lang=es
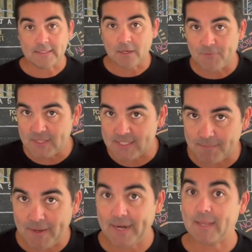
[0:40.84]
tal fin de
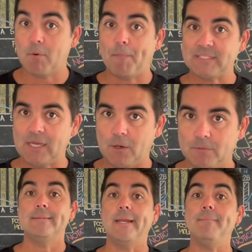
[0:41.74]
semana que hemos pasado?
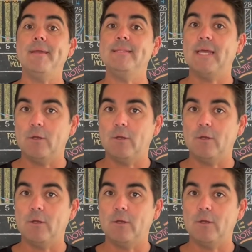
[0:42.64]
Tremendas